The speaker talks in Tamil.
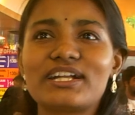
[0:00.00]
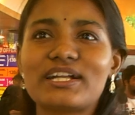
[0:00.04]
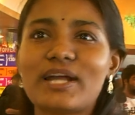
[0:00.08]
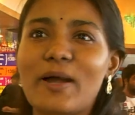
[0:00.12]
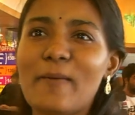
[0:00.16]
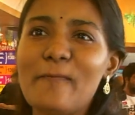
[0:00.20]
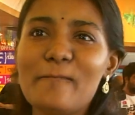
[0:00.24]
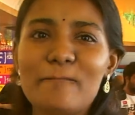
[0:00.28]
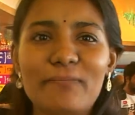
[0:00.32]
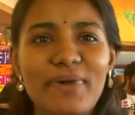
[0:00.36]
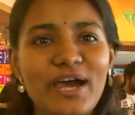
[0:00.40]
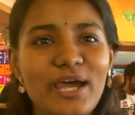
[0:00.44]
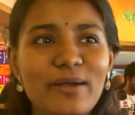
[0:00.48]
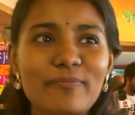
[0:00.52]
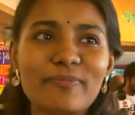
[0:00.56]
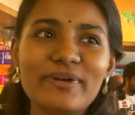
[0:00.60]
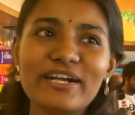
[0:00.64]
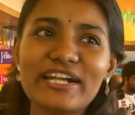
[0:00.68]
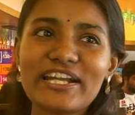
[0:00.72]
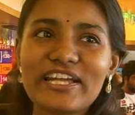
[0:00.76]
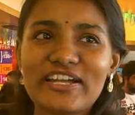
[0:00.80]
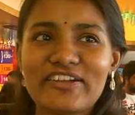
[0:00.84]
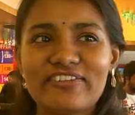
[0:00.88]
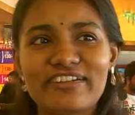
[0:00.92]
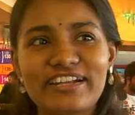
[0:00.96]
கம்பேர்
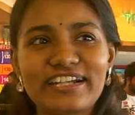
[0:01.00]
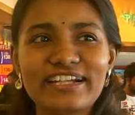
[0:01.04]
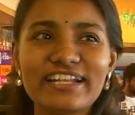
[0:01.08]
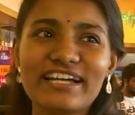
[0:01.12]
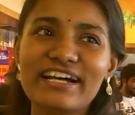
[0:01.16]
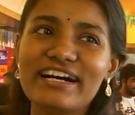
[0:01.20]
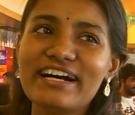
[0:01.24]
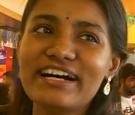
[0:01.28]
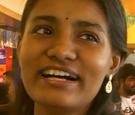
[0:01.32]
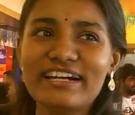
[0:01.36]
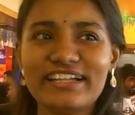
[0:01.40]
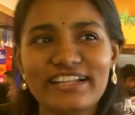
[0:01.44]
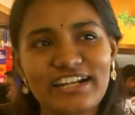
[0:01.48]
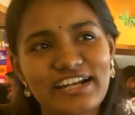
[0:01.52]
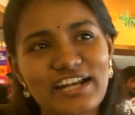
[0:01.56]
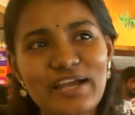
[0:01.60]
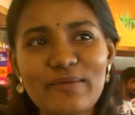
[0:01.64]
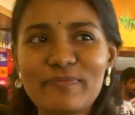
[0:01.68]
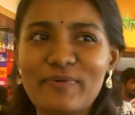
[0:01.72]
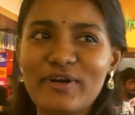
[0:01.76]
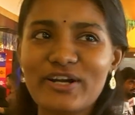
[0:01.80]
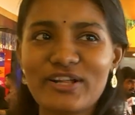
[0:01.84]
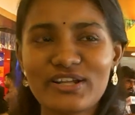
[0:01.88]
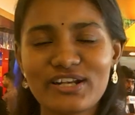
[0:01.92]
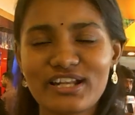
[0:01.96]
பண்ண வேண்டாம்
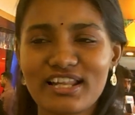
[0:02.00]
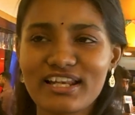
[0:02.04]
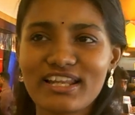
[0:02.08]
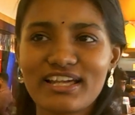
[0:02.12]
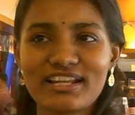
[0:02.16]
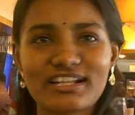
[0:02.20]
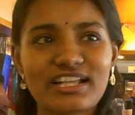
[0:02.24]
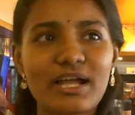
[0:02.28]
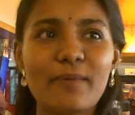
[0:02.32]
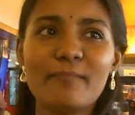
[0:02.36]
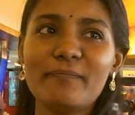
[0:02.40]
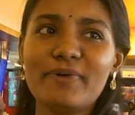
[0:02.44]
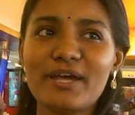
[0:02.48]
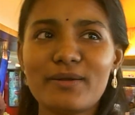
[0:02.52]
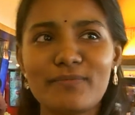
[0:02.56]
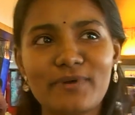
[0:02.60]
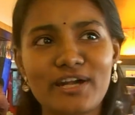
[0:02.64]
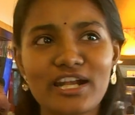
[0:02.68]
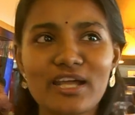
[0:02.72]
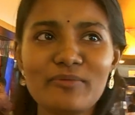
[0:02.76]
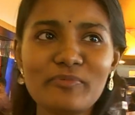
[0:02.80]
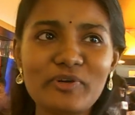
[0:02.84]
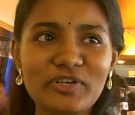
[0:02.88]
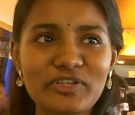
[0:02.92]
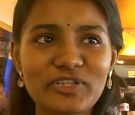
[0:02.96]
ஆனால் படம் நல்லா இருக்கு கம்பேர்
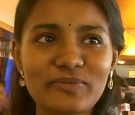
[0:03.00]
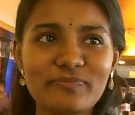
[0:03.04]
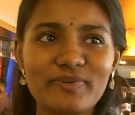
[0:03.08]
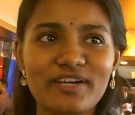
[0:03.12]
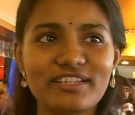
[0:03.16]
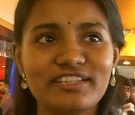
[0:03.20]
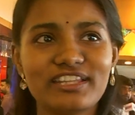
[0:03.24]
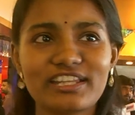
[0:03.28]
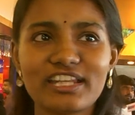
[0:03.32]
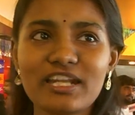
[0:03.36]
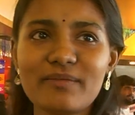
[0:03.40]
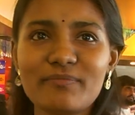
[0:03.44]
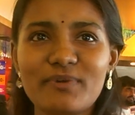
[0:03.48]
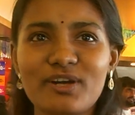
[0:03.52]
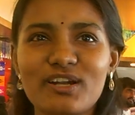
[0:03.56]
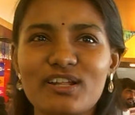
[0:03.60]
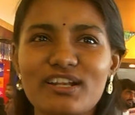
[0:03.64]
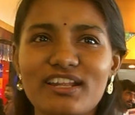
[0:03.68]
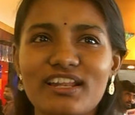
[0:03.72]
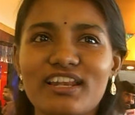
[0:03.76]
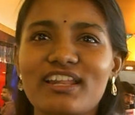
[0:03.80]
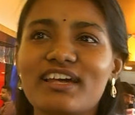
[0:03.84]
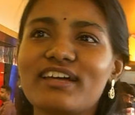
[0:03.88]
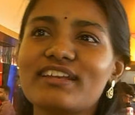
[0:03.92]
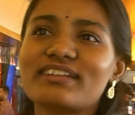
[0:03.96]
பண்ணாமல் வந்து பார்த்தீங்கன்னா படம் நல்லா